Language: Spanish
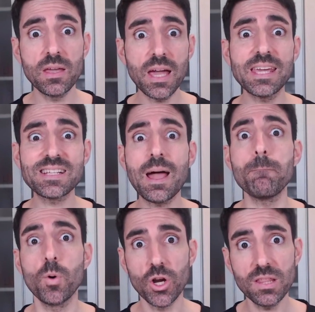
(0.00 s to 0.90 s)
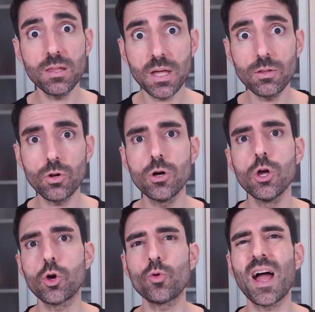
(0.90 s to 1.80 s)
Y aquí está monetizándolo
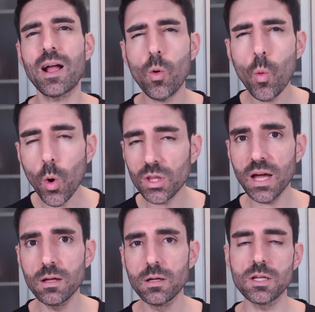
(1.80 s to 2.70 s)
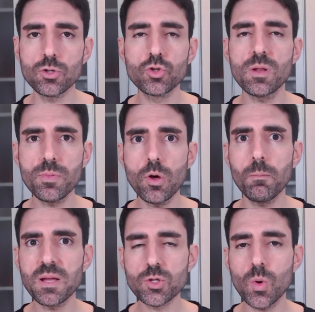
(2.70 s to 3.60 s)
con una cuota de suscripción
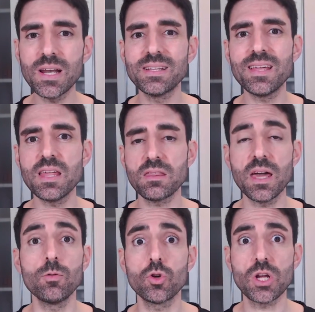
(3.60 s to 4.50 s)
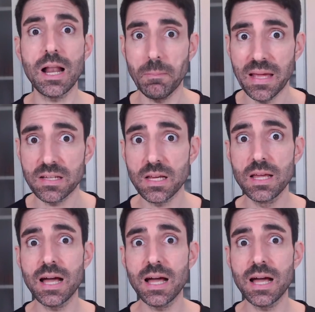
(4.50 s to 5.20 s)
mensual de 10 euros al mes.